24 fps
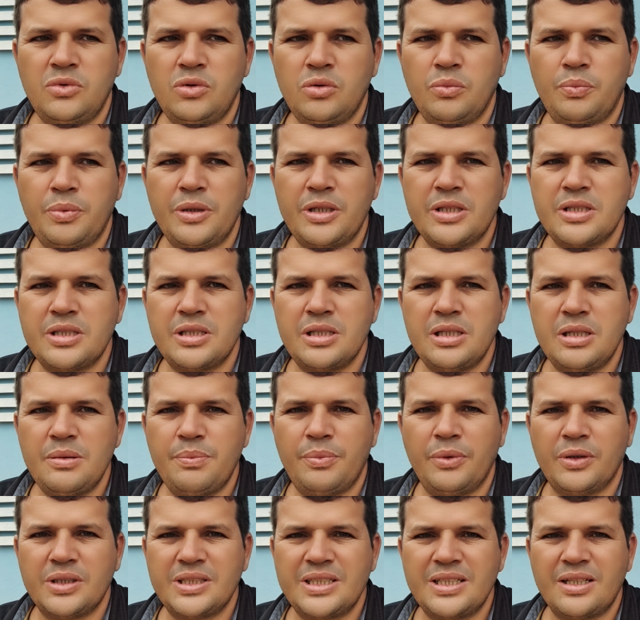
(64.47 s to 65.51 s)
no
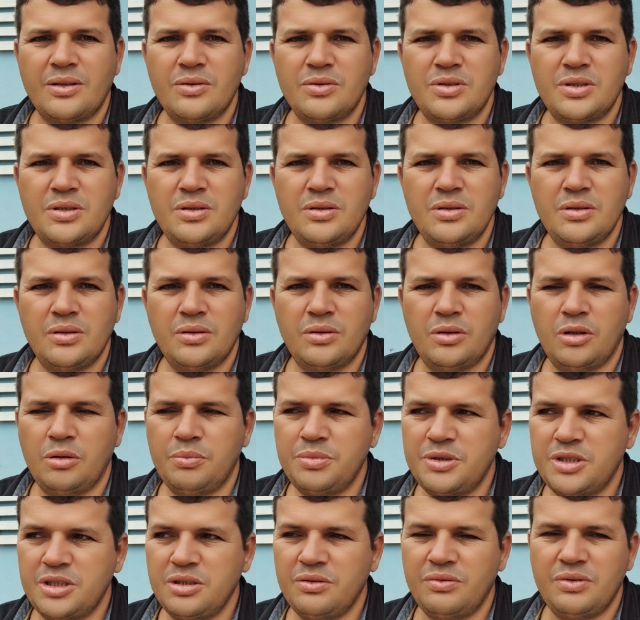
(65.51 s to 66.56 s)
princípio, assim que eu
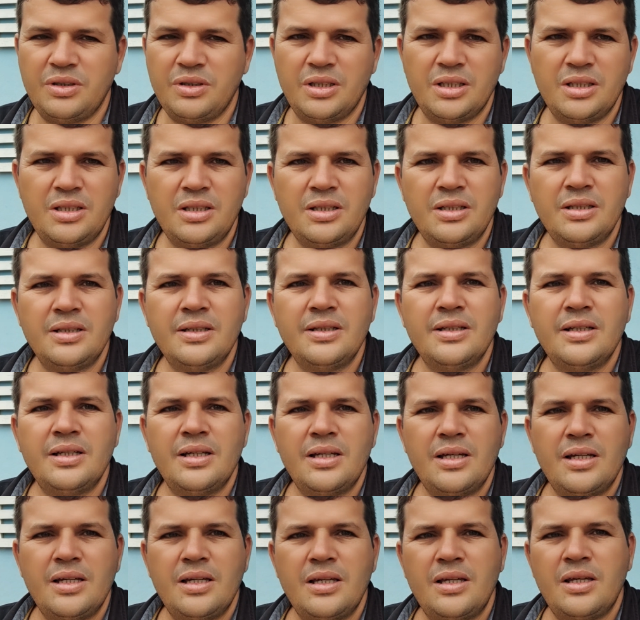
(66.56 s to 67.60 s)
obtive ele,
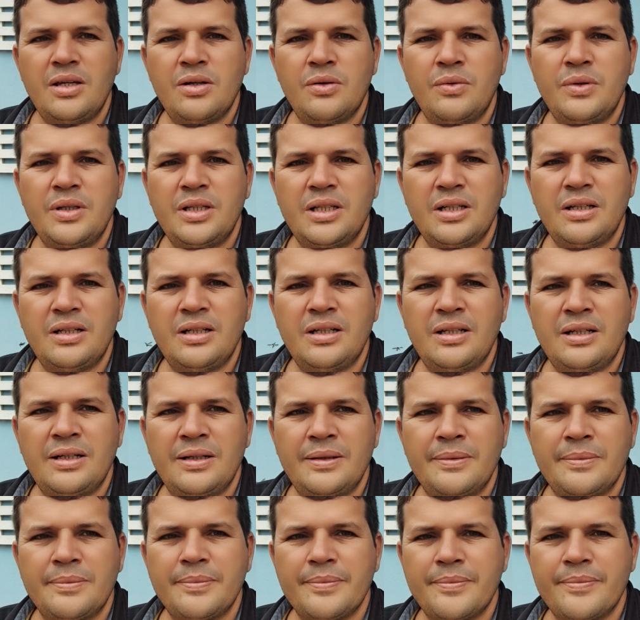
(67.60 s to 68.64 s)
eu
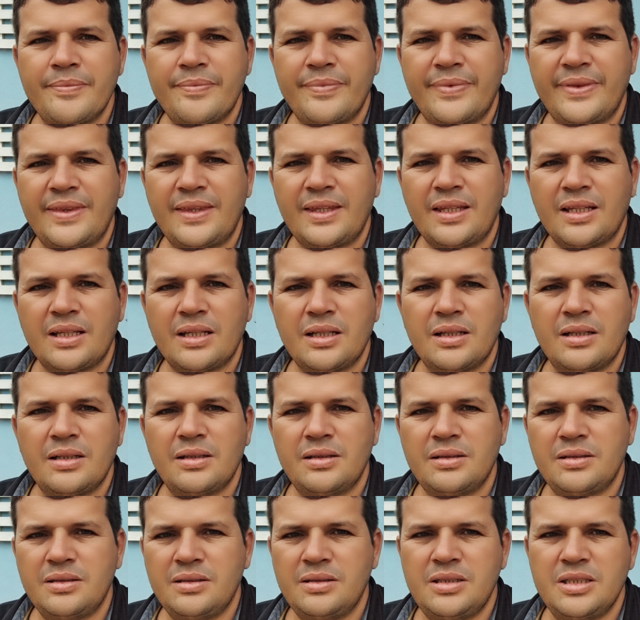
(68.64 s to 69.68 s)
ainda
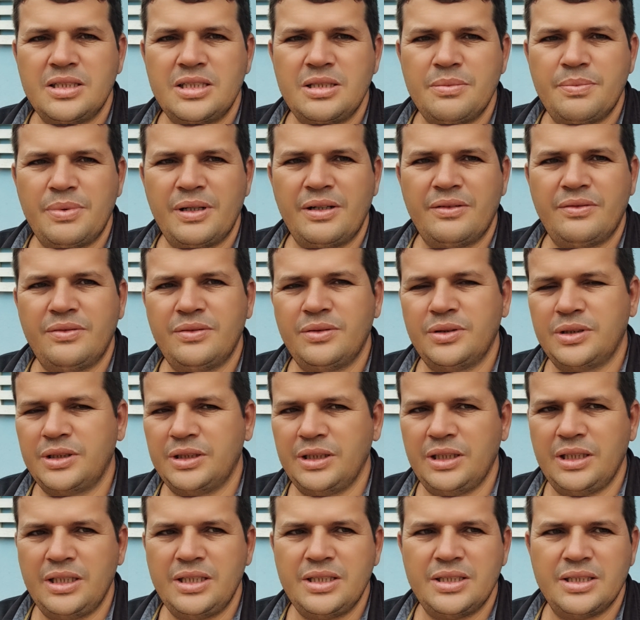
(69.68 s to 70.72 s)
disse para
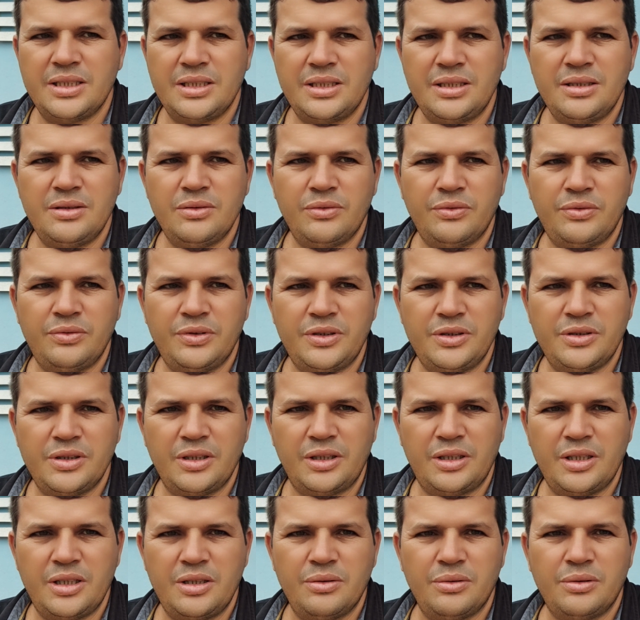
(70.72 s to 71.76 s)
vocês aí no vídeo
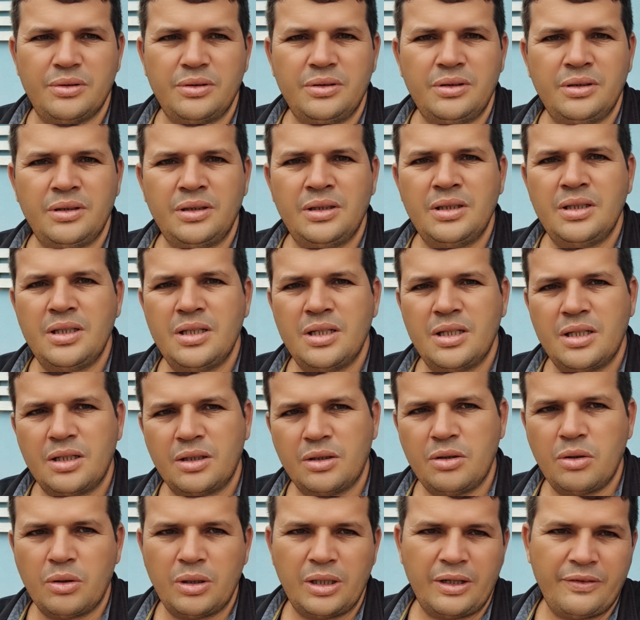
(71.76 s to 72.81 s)
anterior
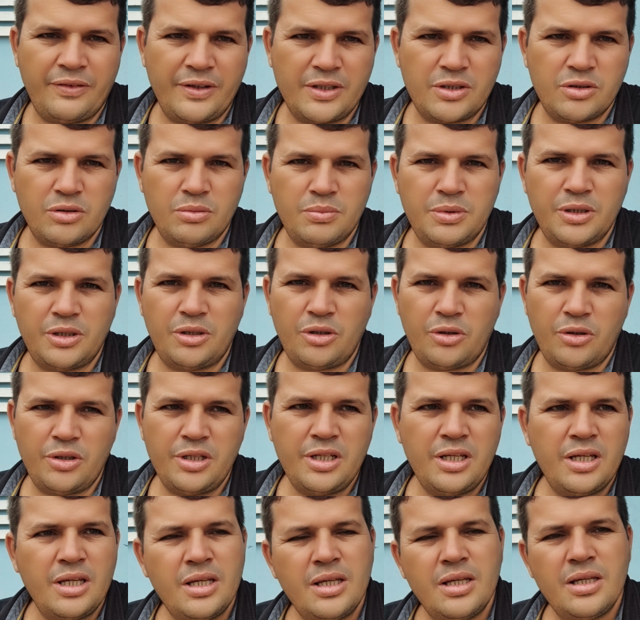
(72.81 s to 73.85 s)
que eu gravei sobre drone,
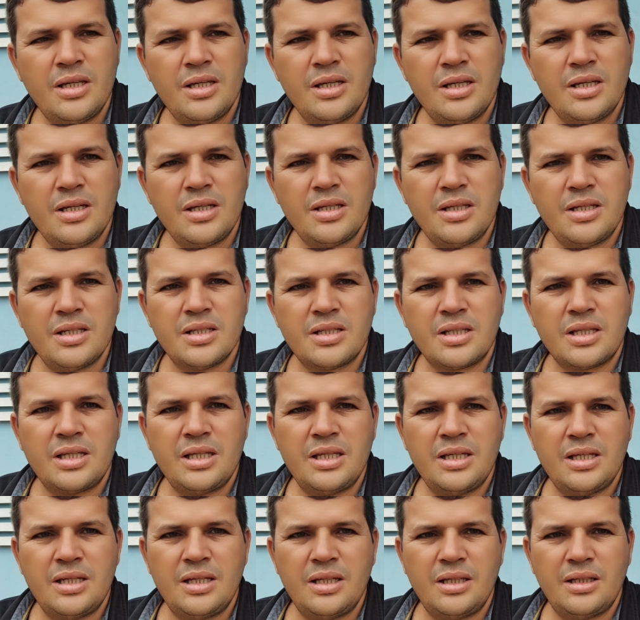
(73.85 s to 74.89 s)
disse
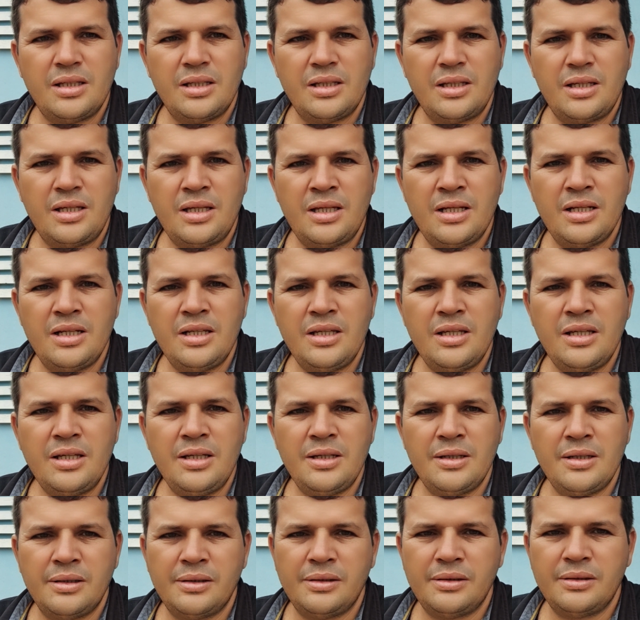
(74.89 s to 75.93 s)
que
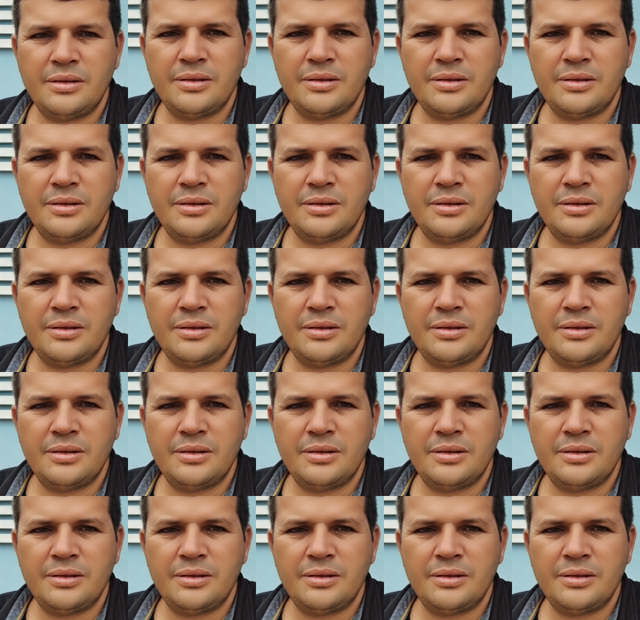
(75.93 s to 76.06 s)
ele